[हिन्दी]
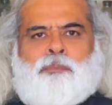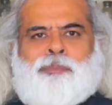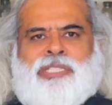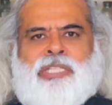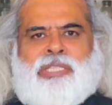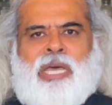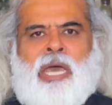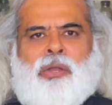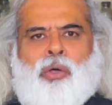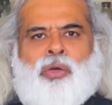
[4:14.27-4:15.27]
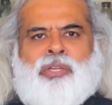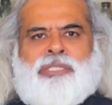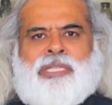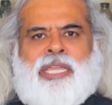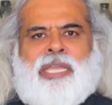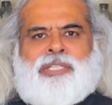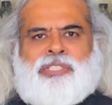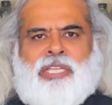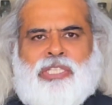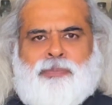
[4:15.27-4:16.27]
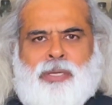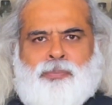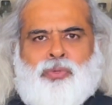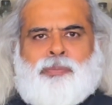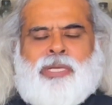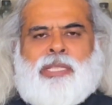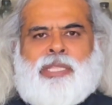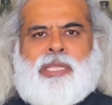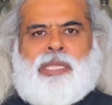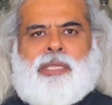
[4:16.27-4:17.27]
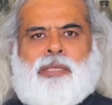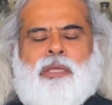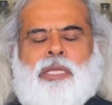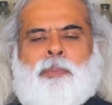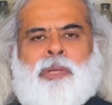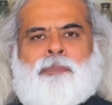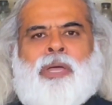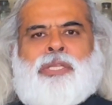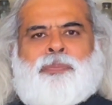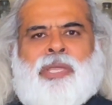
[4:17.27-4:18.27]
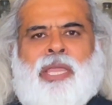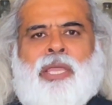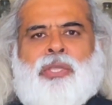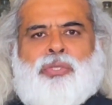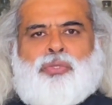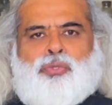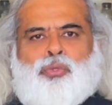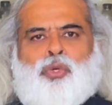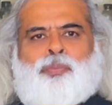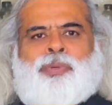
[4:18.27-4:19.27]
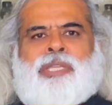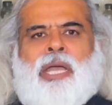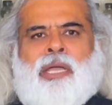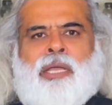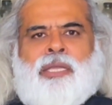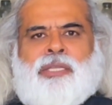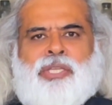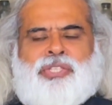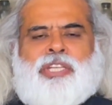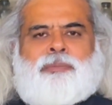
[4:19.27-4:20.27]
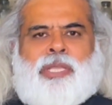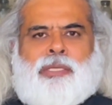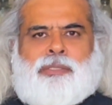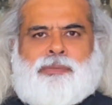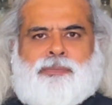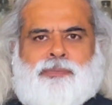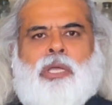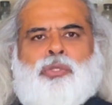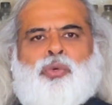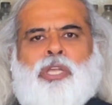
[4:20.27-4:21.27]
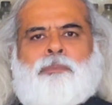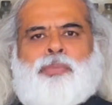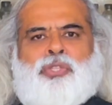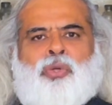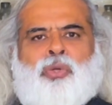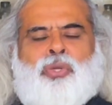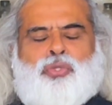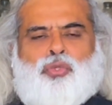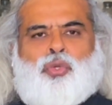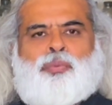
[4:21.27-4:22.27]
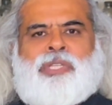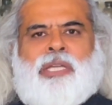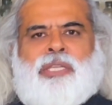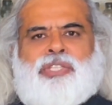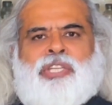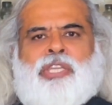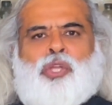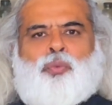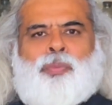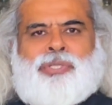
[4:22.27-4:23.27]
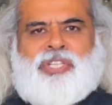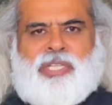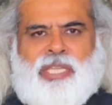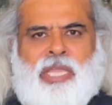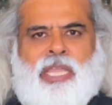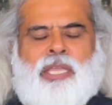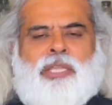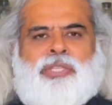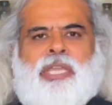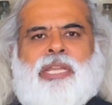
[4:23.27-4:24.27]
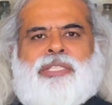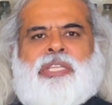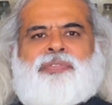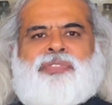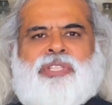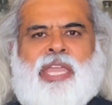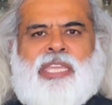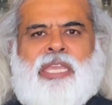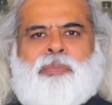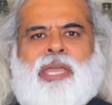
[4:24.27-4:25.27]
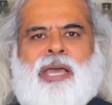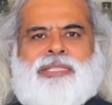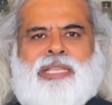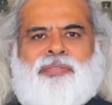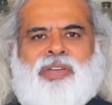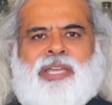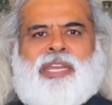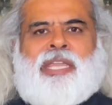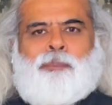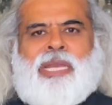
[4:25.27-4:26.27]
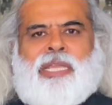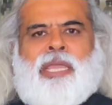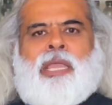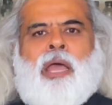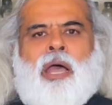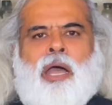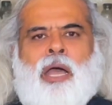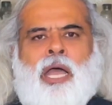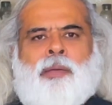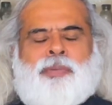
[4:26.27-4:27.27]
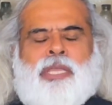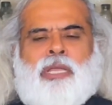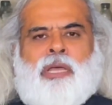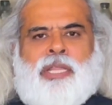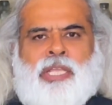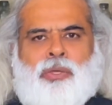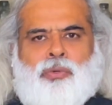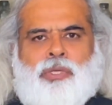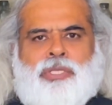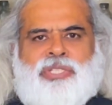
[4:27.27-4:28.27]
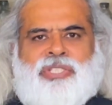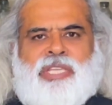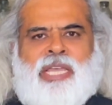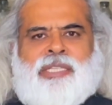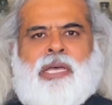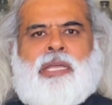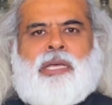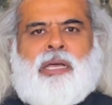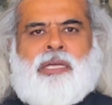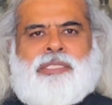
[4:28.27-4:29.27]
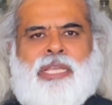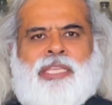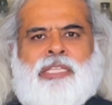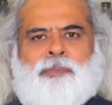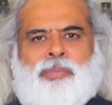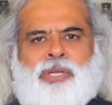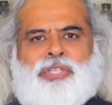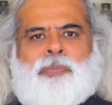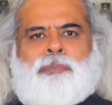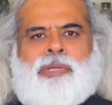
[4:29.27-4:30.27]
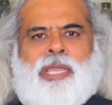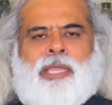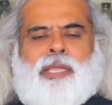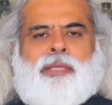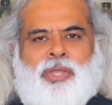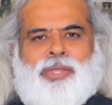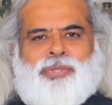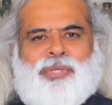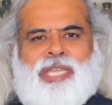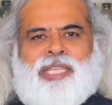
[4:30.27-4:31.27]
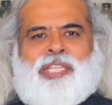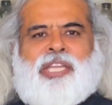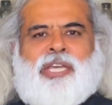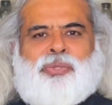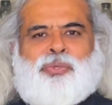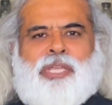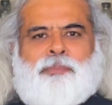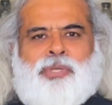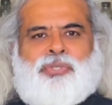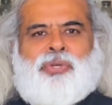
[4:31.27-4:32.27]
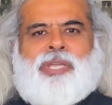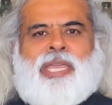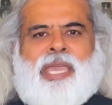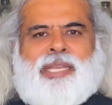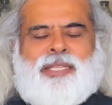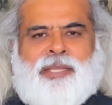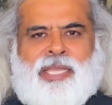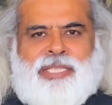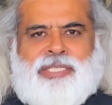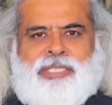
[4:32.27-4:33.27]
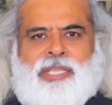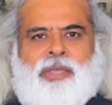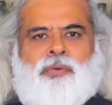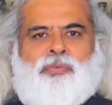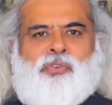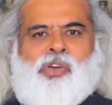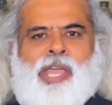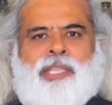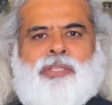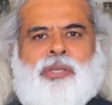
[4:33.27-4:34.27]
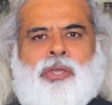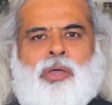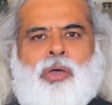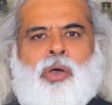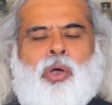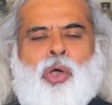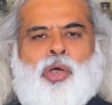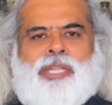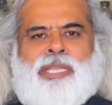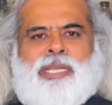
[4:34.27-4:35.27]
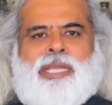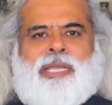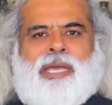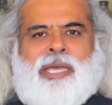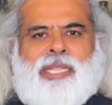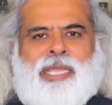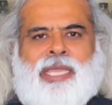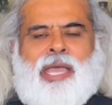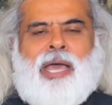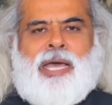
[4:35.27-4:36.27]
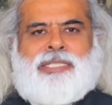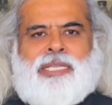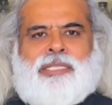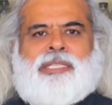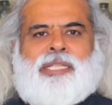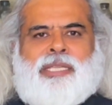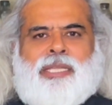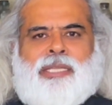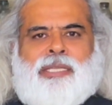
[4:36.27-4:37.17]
मजेदार और गजाई अज्जा से भरपूर बना देंगे नंबर पांच पे है सूप या खिचड़ी में कद्दू के बीजों को सूप या खिचड़ी के ऊपर छिड़कें ये ना सिर्फ जायके में इजाफा करेंगे बल्कि आपके खाने को ज्यादा गजाइत बख्श भी बनाएंगे तो ये थे कद्दू के बीजों के हैरत अंगेज फायद और इन्हें खाने के आसान तरीके